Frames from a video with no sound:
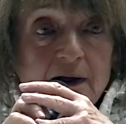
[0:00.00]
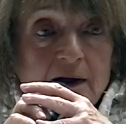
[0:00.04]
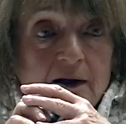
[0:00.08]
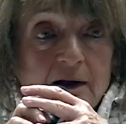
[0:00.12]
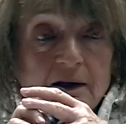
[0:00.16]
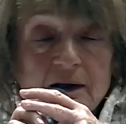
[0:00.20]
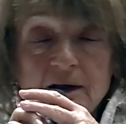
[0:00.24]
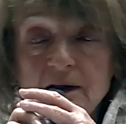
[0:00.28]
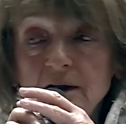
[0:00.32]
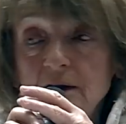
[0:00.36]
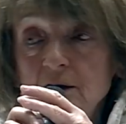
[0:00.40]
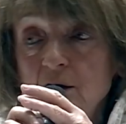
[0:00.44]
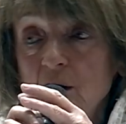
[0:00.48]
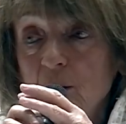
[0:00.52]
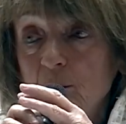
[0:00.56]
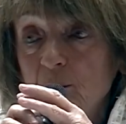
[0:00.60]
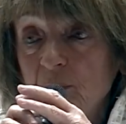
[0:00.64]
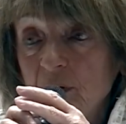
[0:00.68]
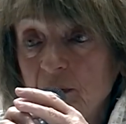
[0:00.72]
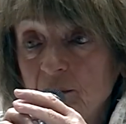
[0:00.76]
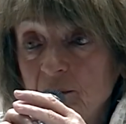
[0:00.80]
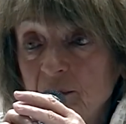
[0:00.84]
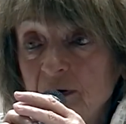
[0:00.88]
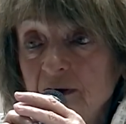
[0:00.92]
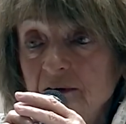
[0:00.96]
qui leur
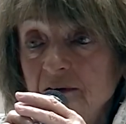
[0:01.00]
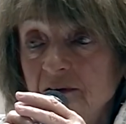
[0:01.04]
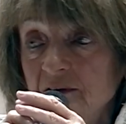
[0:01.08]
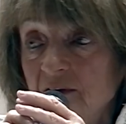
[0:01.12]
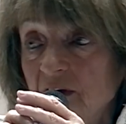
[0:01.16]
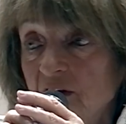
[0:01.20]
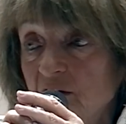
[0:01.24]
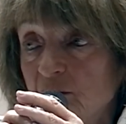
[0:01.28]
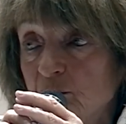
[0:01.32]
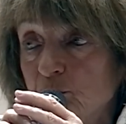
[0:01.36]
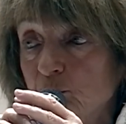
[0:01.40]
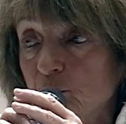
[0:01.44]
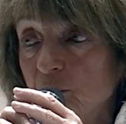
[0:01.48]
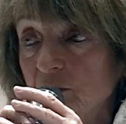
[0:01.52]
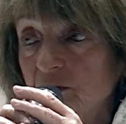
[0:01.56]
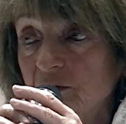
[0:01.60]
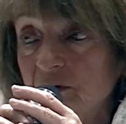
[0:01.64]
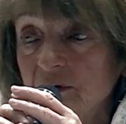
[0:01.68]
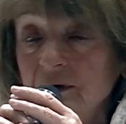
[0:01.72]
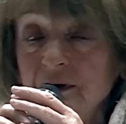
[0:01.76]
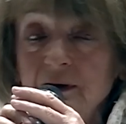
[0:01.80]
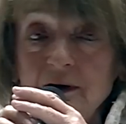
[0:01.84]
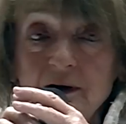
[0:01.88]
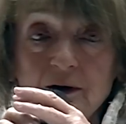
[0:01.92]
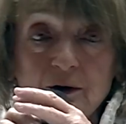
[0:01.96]
permettent
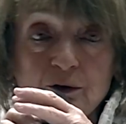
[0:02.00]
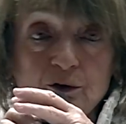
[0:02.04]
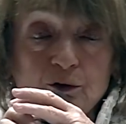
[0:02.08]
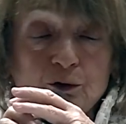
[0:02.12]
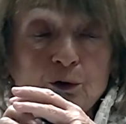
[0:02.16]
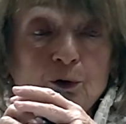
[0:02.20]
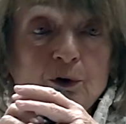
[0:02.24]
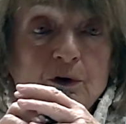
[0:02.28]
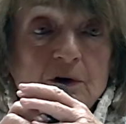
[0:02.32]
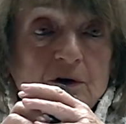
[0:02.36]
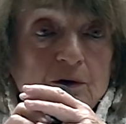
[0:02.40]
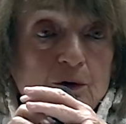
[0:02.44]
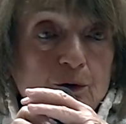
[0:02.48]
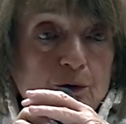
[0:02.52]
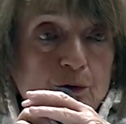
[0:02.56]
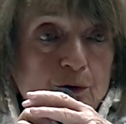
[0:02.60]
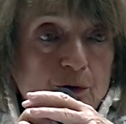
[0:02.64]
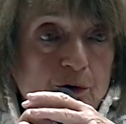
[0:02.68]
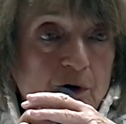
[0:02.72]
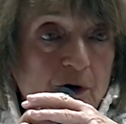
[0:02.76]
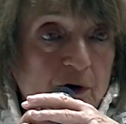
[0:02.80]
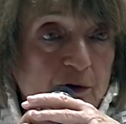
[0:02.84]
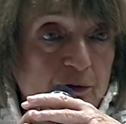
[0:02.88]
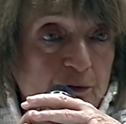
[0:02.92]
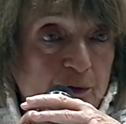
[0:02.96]
d'exploiter ceux qui n'ont que
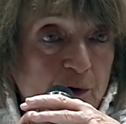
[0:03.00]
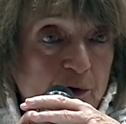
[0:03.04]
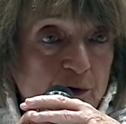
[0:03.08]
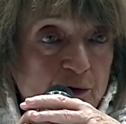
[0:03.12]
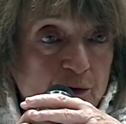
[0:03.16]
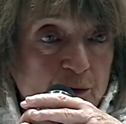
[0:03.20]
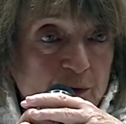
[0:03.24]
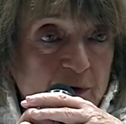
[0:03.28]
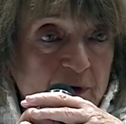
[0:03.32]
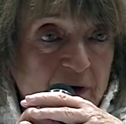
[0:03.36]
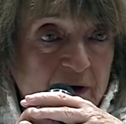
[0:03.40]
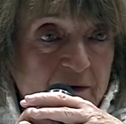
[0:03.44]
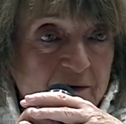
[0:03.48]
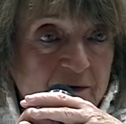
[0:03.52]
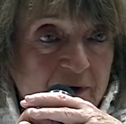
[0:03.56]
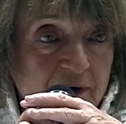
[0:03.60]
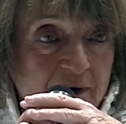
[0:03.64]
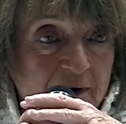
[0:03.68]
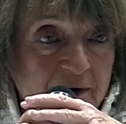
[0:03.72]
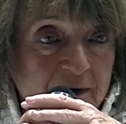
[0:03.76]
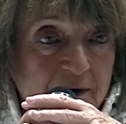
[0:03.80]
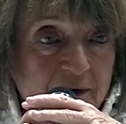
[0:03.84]
leur force de travail.